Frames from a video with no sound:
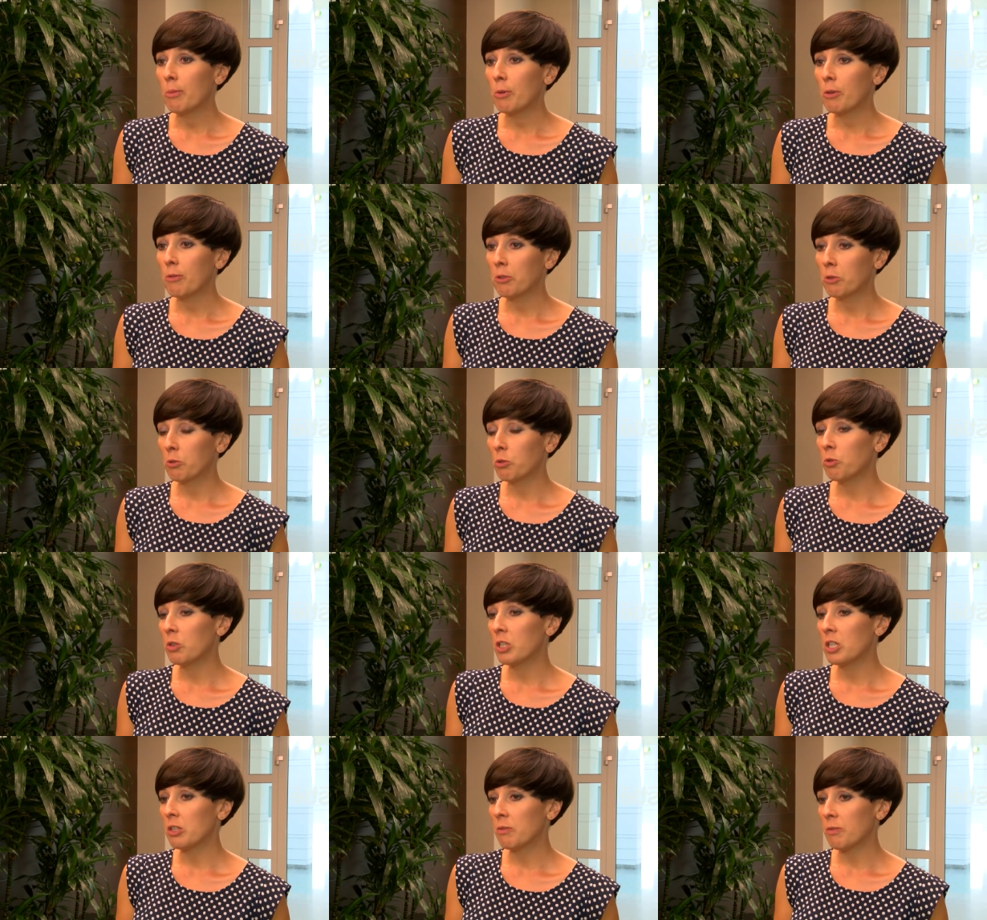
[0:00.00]

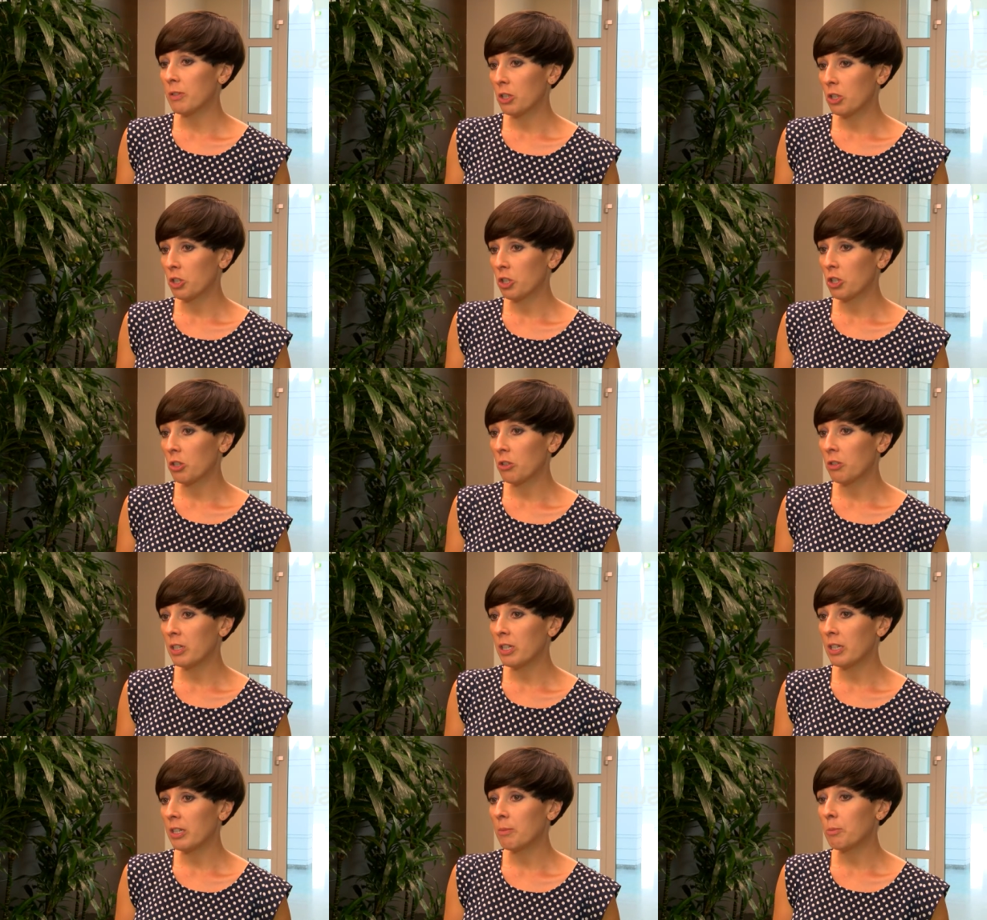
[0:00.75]
powoduje
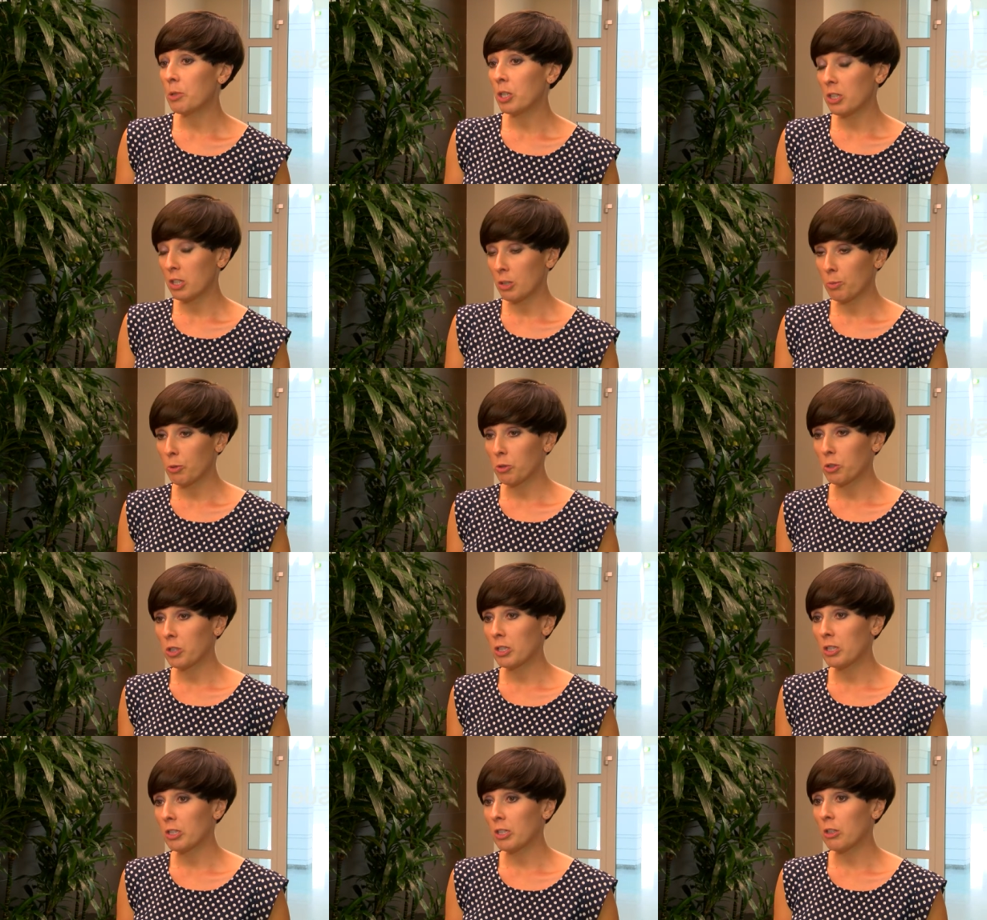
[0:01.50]
zwiększone
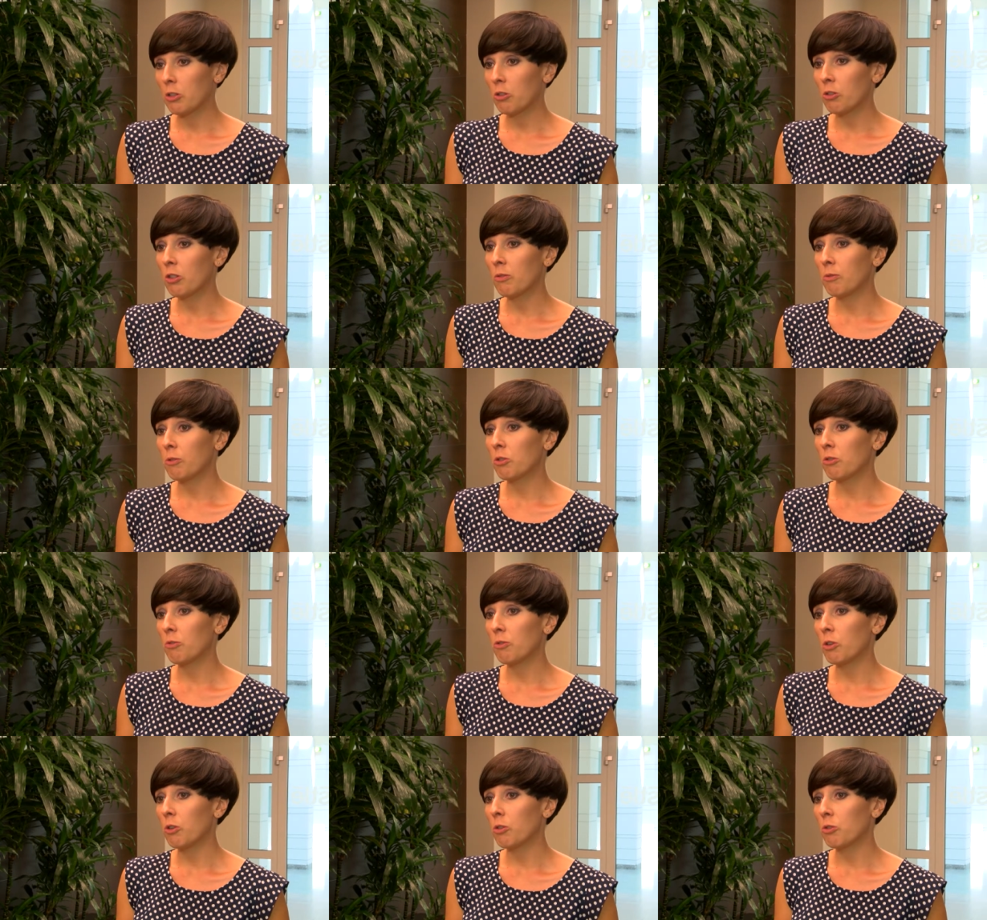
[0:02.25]
predyspozycje do
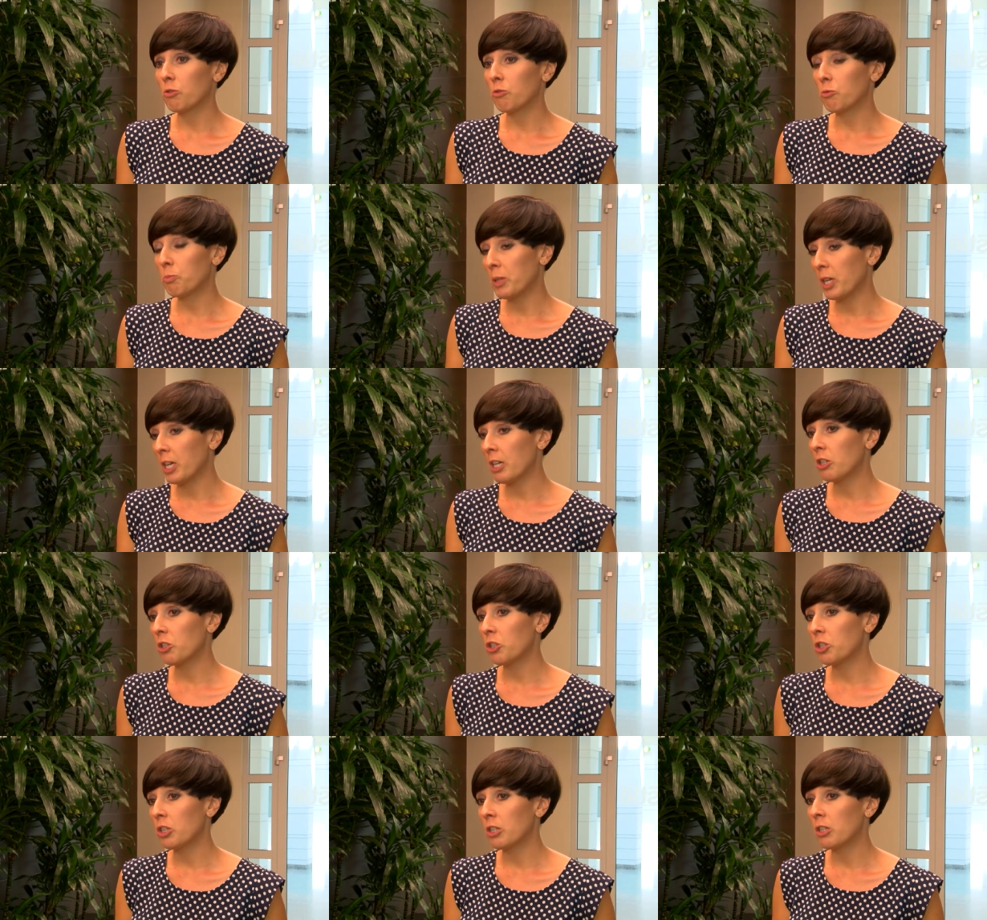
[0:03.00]
nowotworów
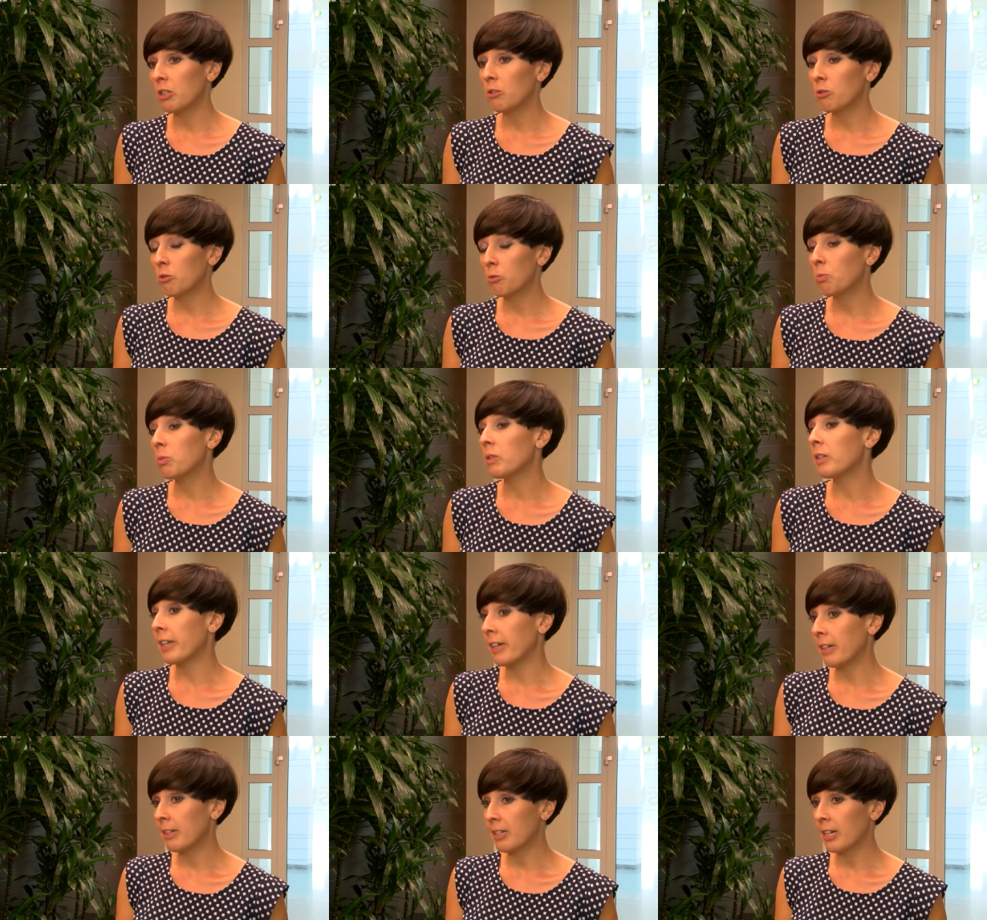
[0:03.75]
piersi lub
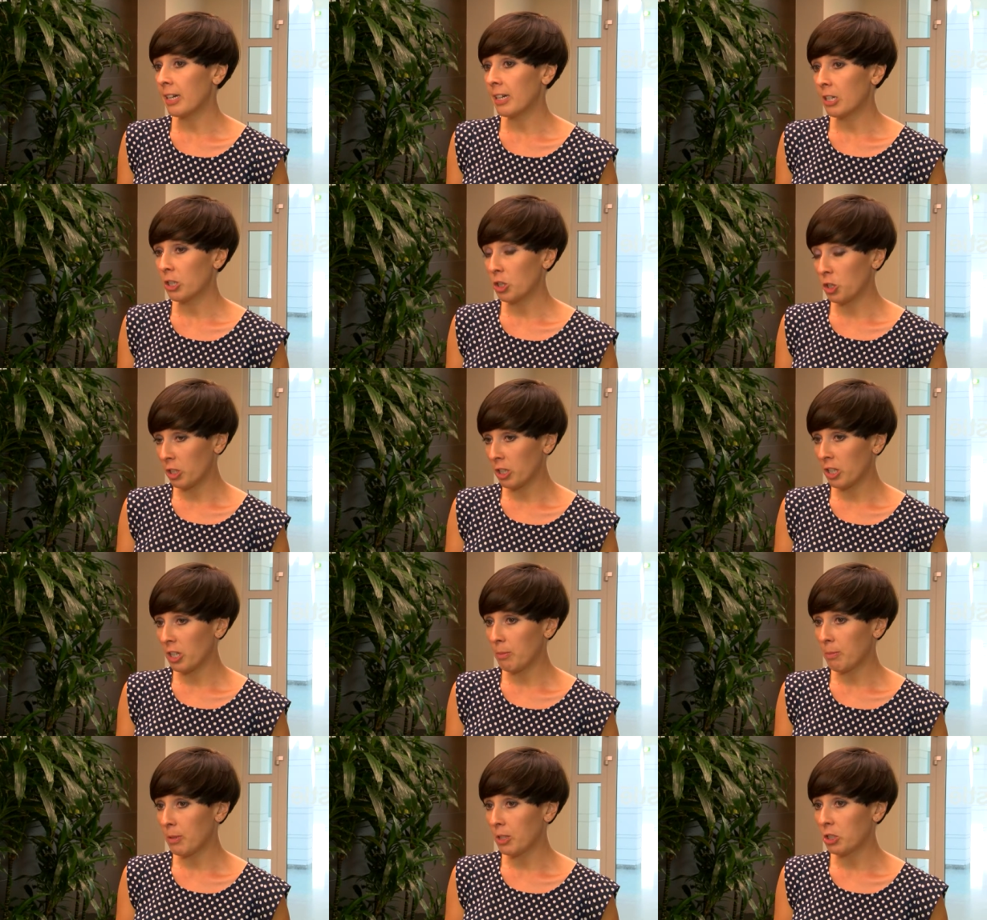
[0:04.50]
raka
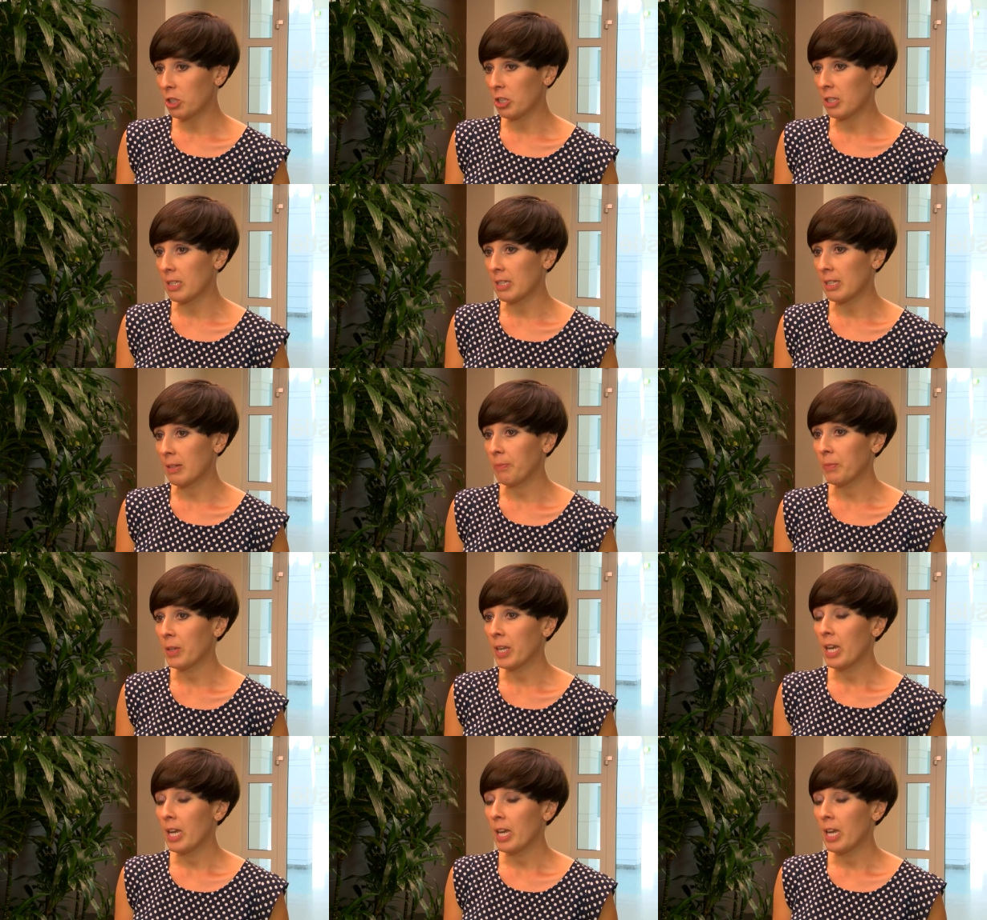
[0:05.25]
szyjki macicy.